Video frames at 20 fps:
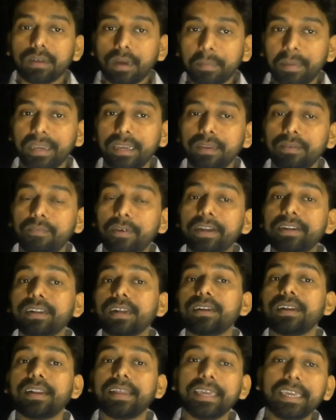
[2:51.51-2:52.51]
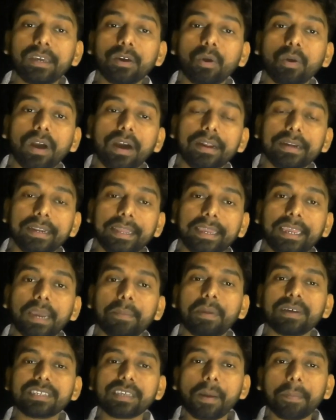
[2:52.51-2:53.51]
अभी वेट करना नहीं होगा ठीक
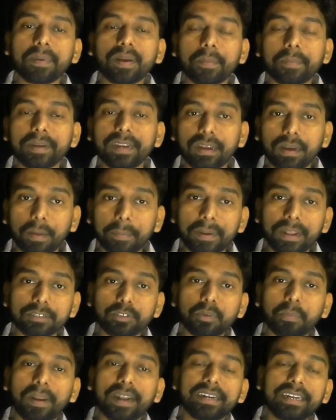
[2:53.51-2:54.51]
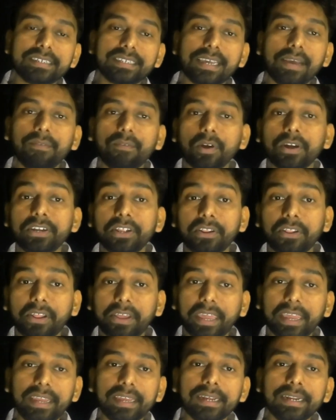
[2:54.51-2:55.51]
है बस आप अपने अपना जो प्रैक्टिस है वो कंटिन्यू
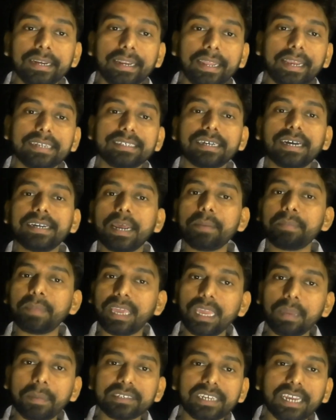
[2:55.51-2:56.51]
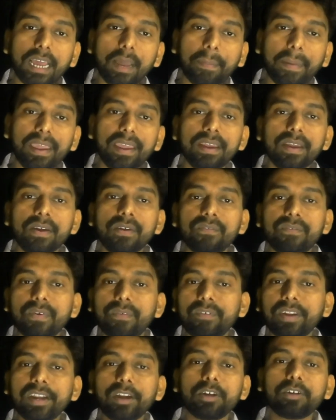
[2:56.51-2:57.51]
रखें ठीक है ज्यादा टाइम नहीं बचा यहाँ पे
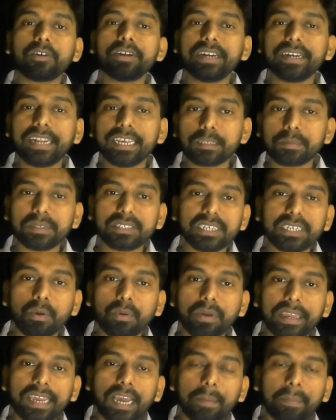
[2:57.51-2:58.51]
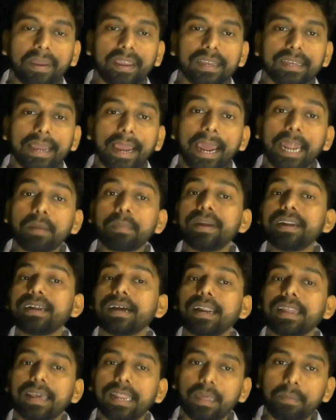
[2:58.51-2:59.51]
फिफ्टीन और ट्वेंटी डेज बचे होंगे यहाँ पे एडमिट
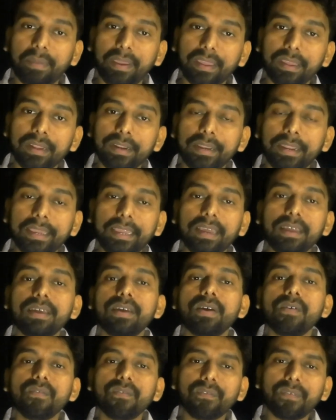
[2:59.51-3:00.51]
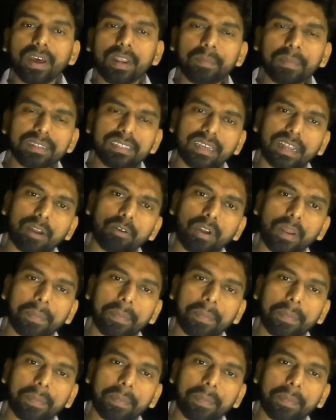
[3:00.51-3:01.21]
कार्ड आने में ठीक है वन मंथ अराउंड